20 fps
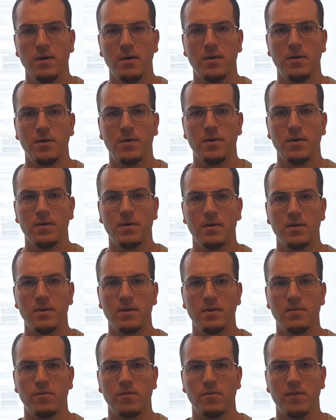Und
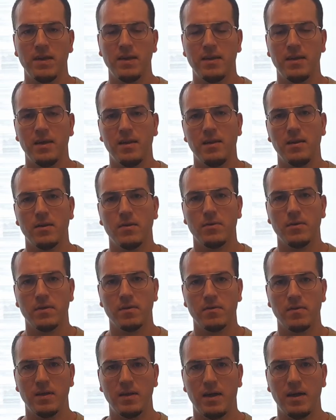Qualität hat auch
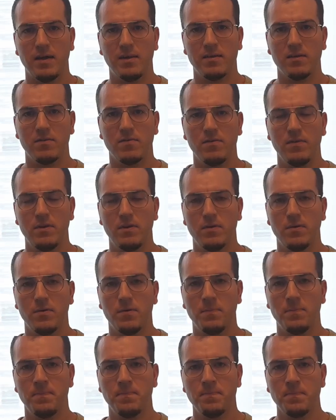sein eigenes
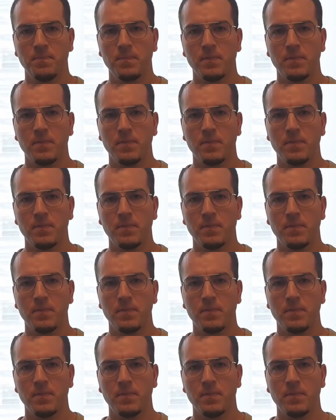Video,